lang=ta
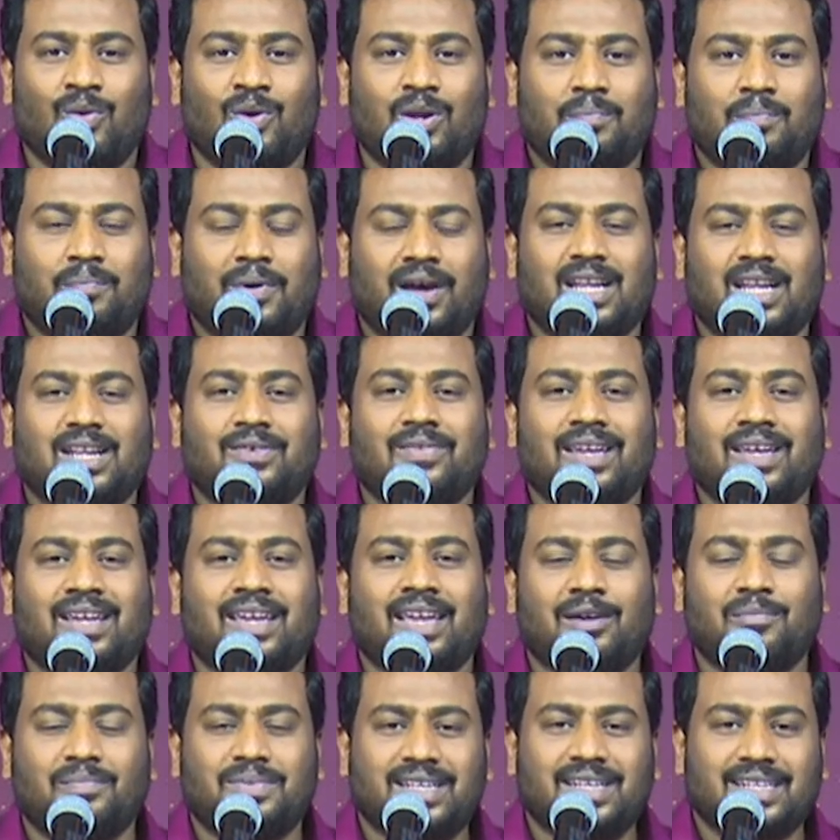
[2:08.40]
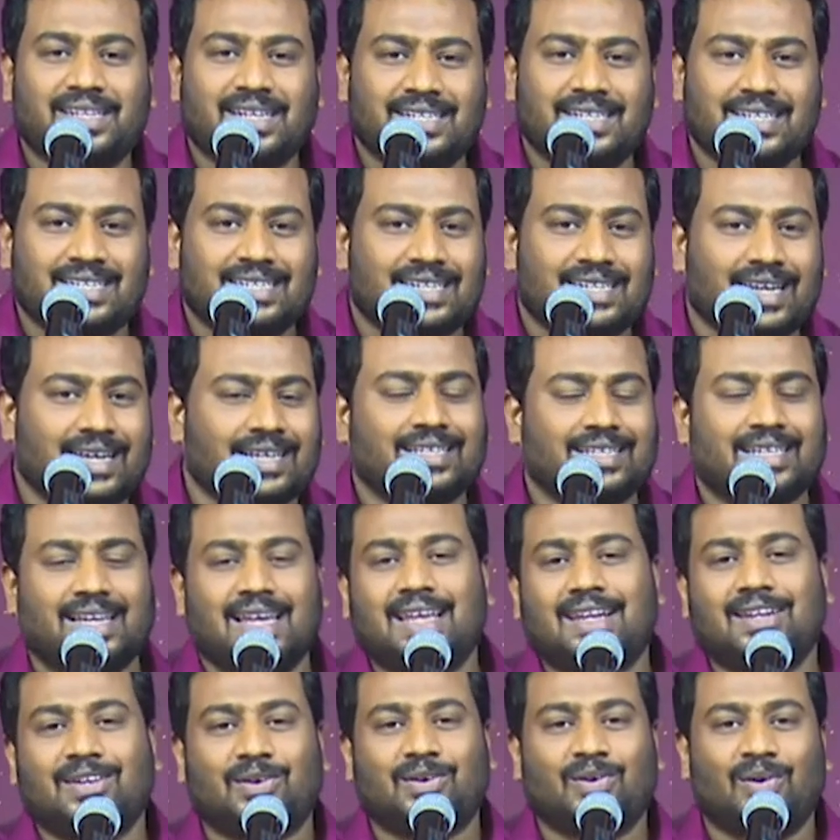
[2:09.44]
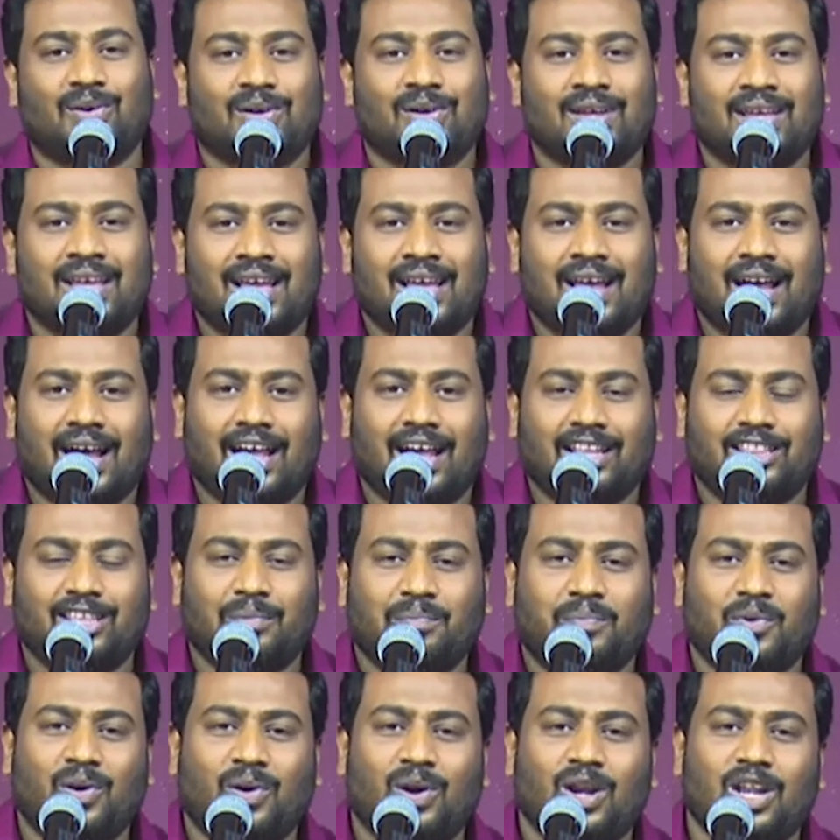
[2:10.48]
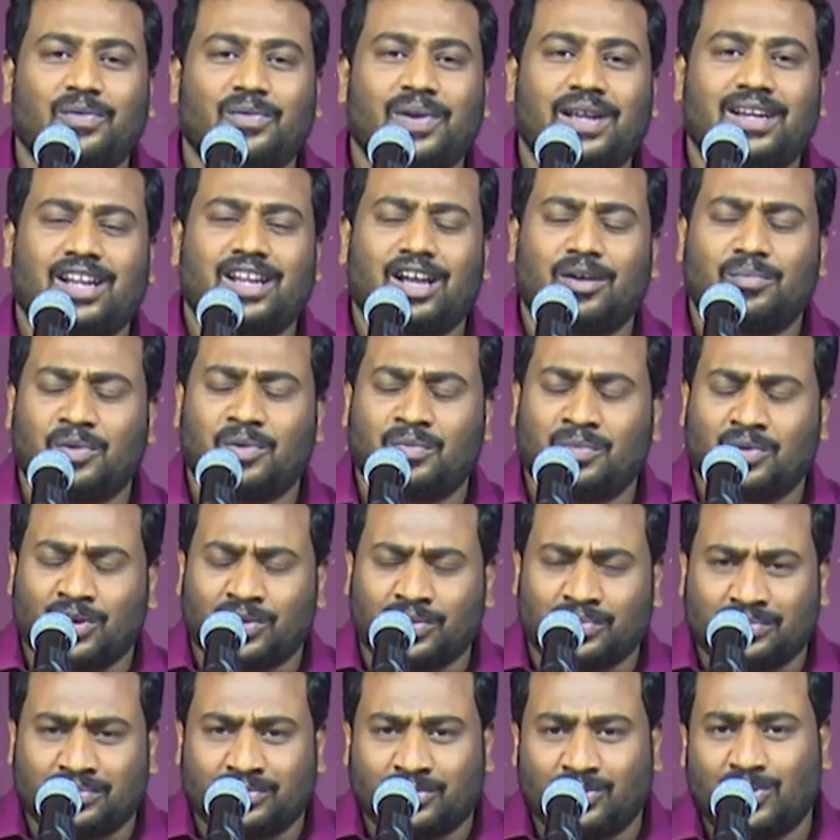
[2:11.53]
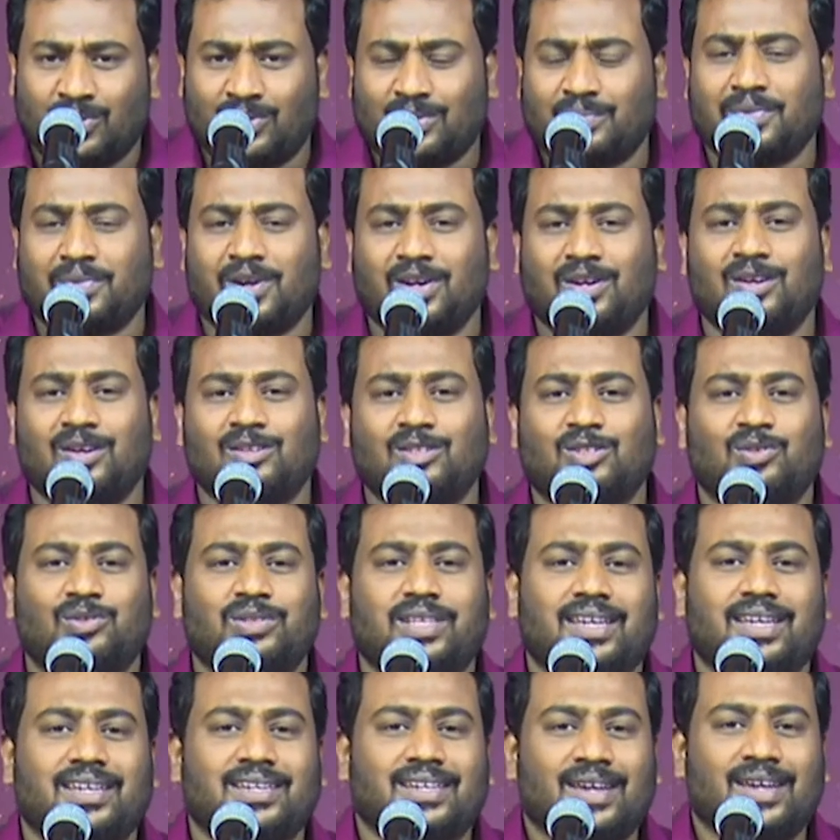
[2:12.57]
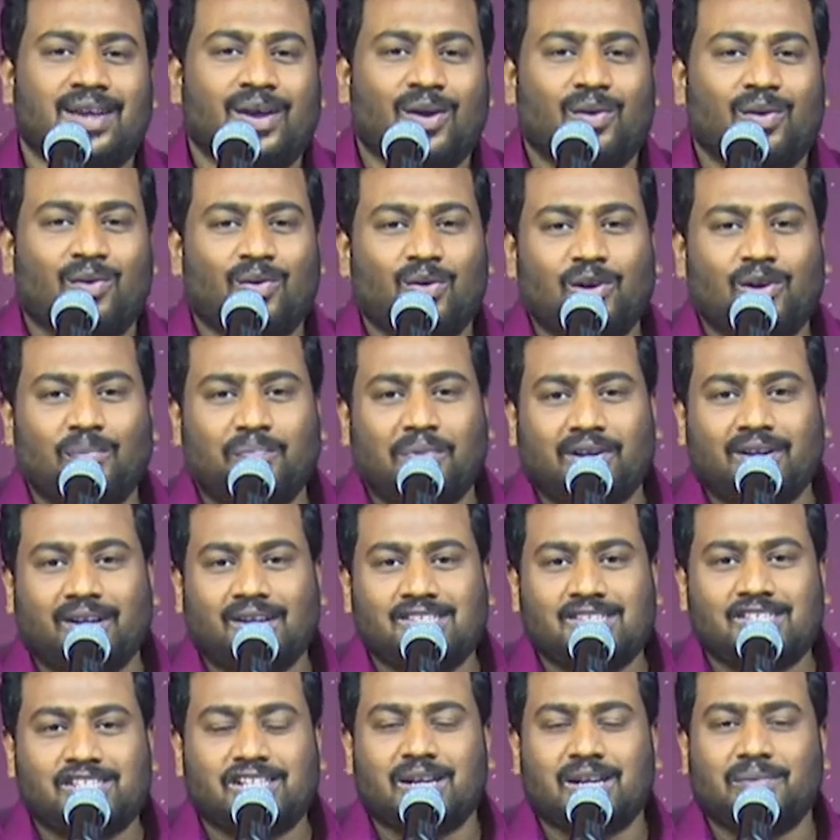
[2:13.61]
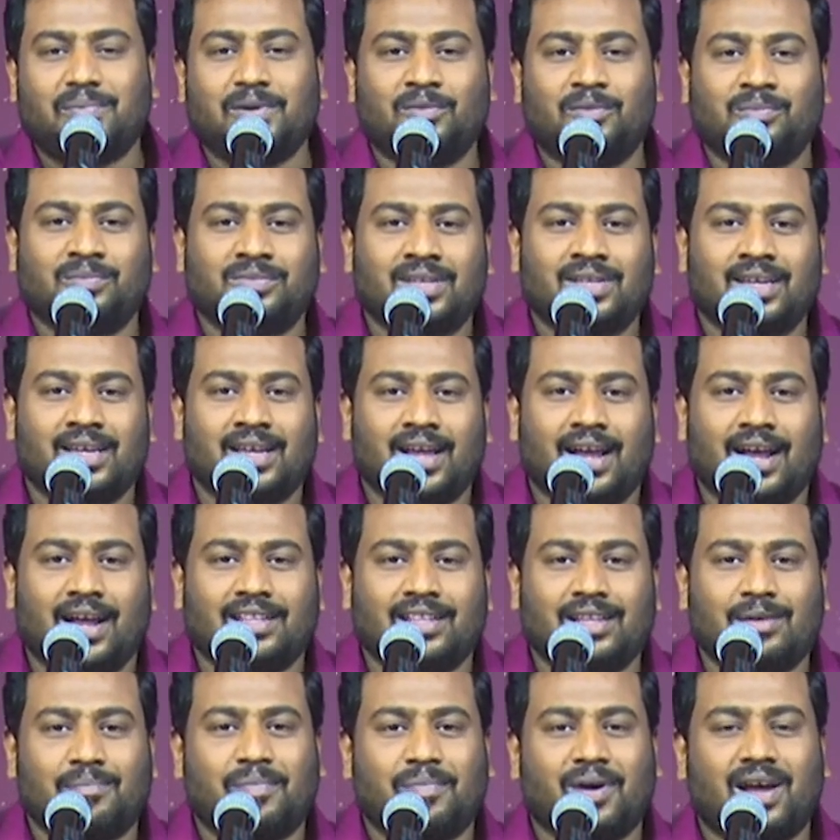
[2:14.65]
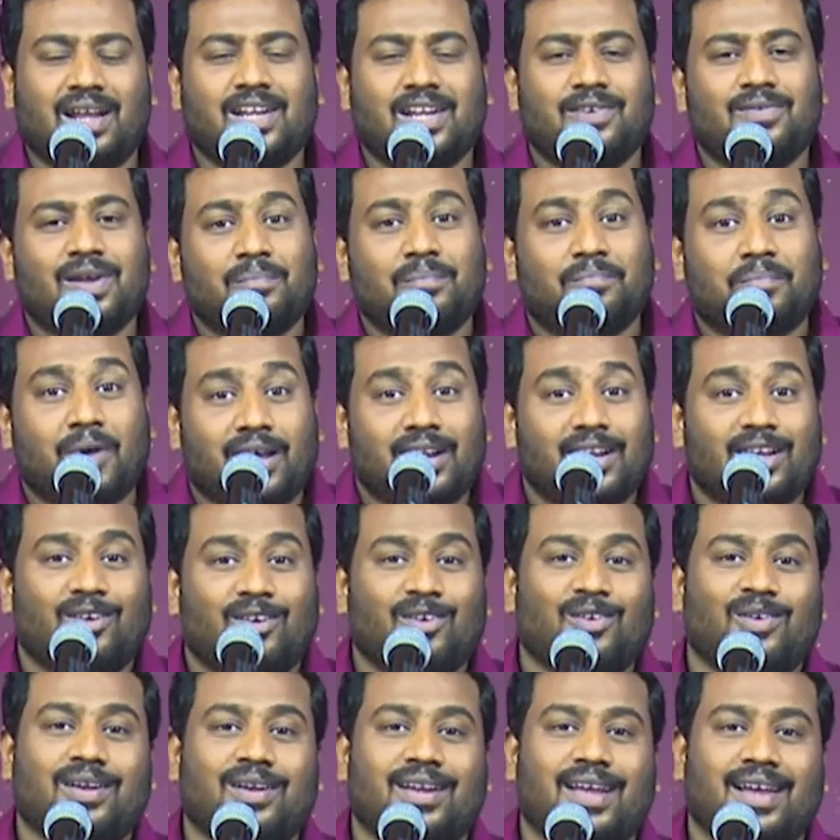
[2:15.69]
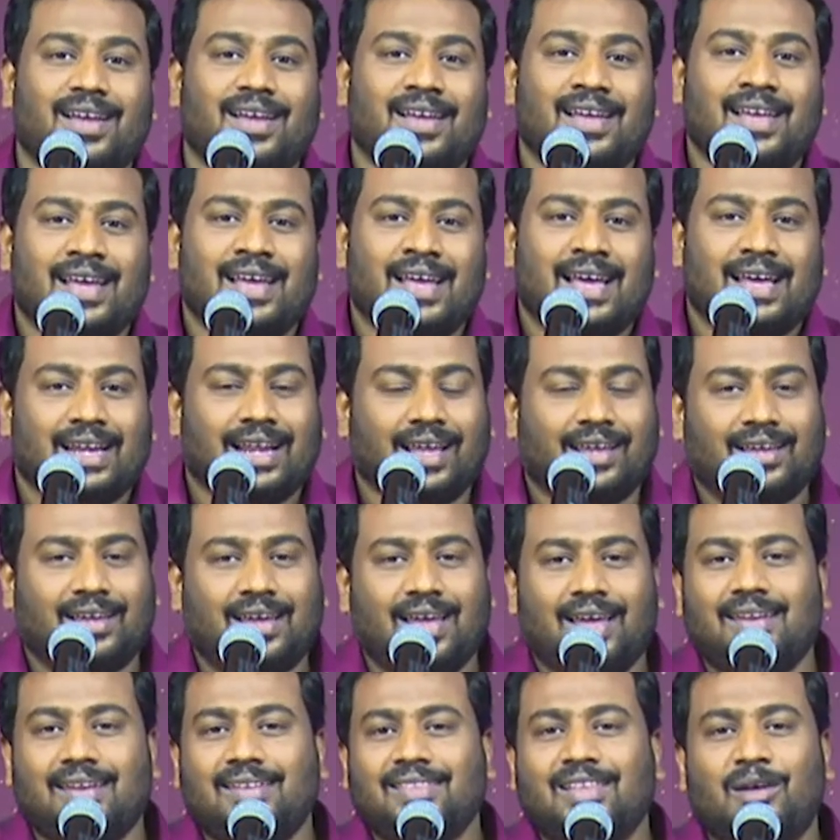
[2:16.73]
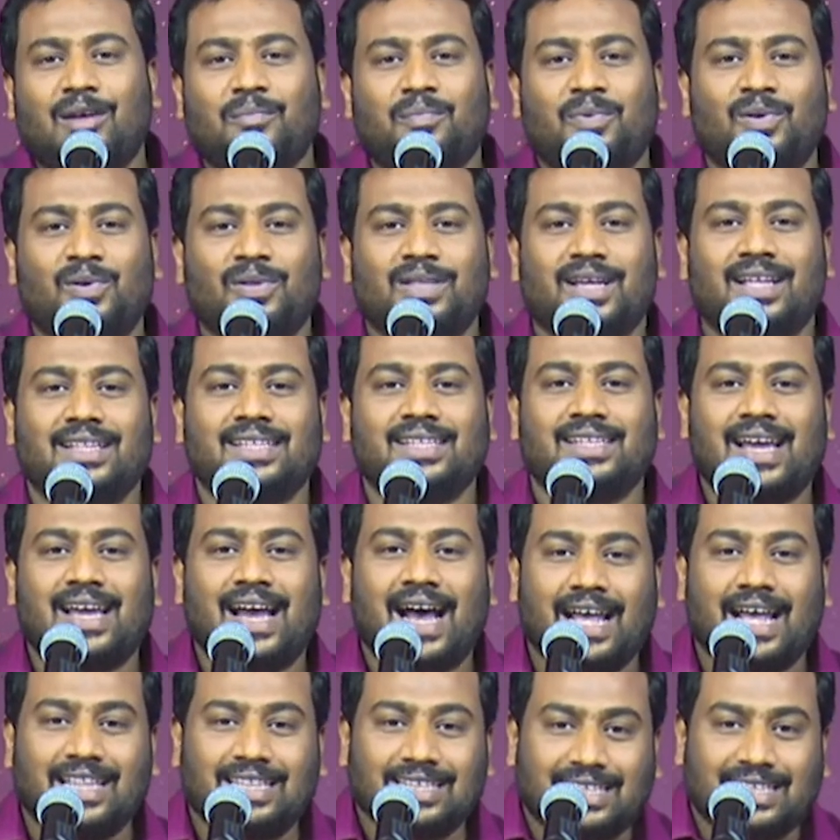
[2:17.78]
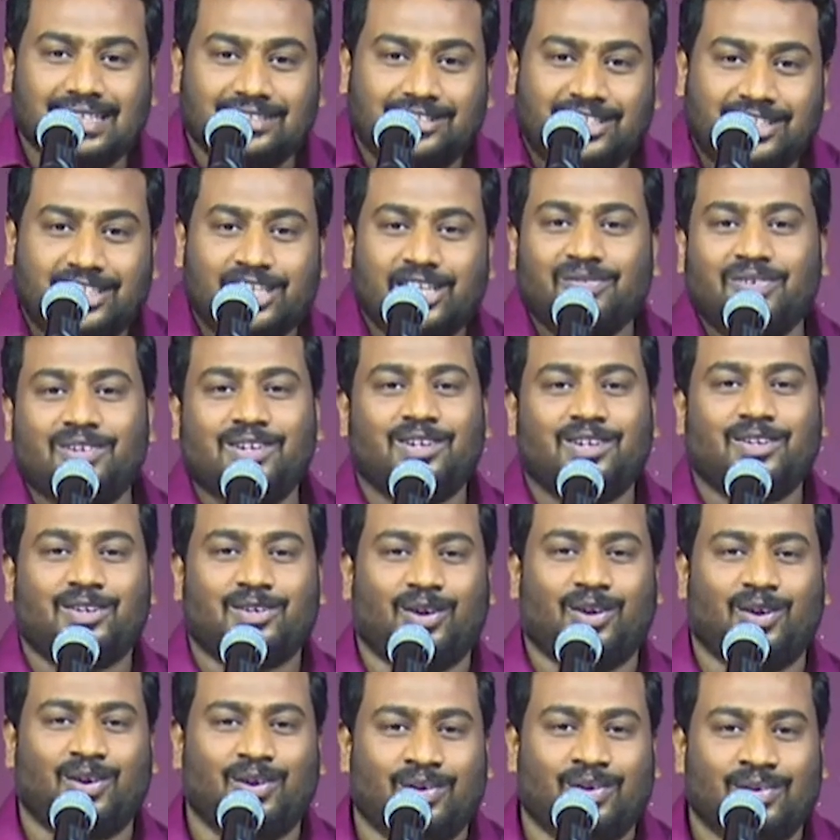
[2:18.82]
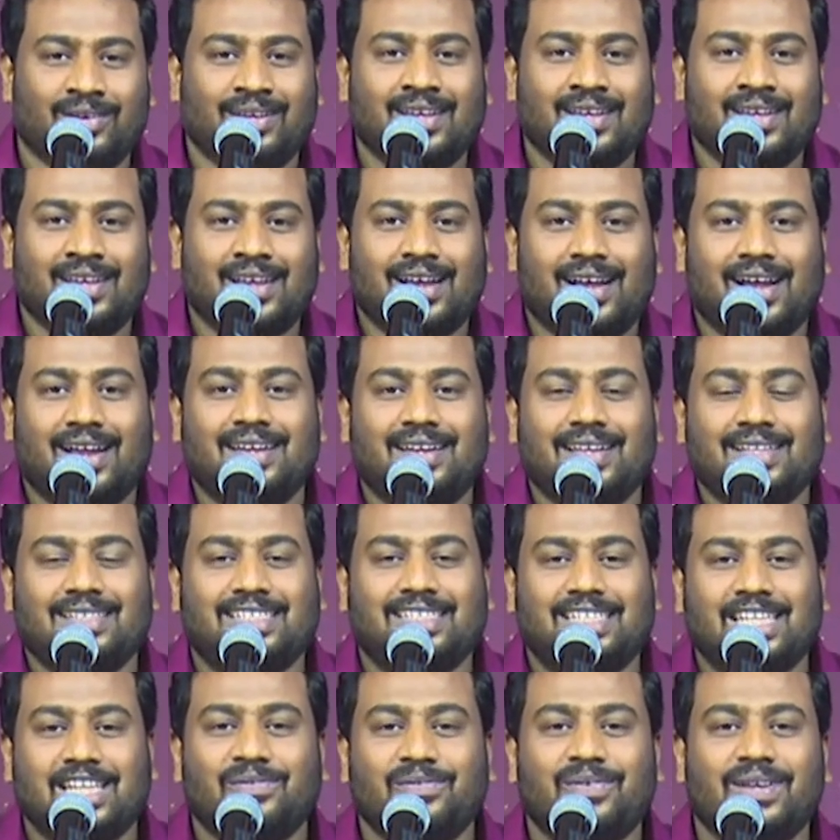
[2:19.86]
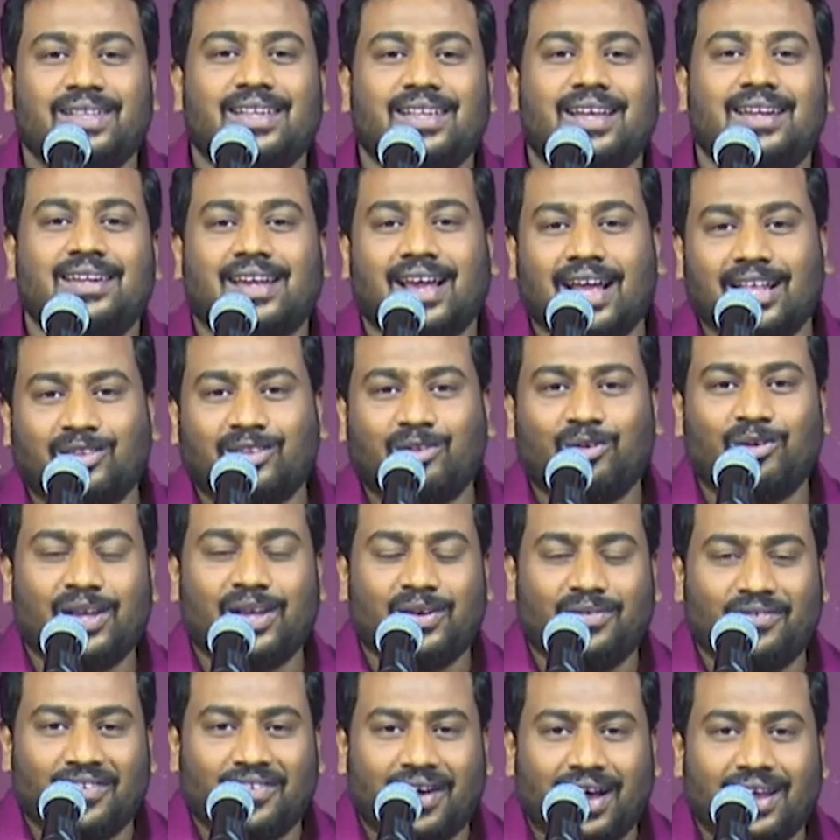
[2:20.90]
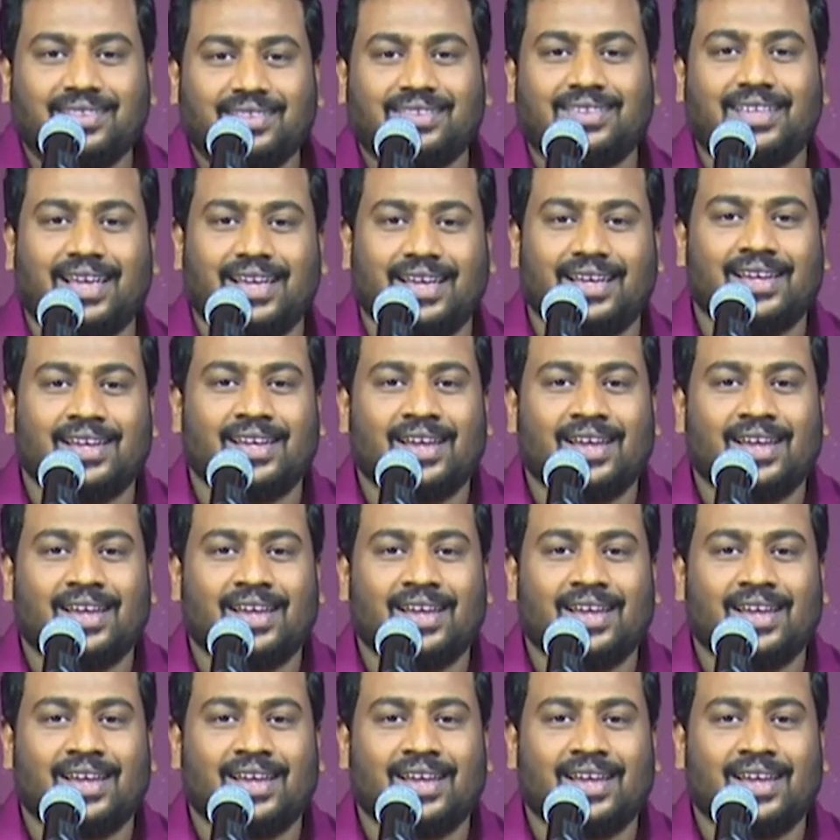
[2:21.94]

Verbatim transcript: ஒரு பறவைக்கு எப்படி ரெண்டு ரக்கை இருக்கோ அதே போலவே நமக்கும் ஒரு பக்கம் துதி ஒரு பக்கம் ஜபம் அந்த பறவை பறக்கணும்னா ரக்கை இருந்தால் போதாது அதுக்கு ஜீவன் இருக்கணும் ஆனால் ஜீவன் தான் கத்தோடைய வார்த்தை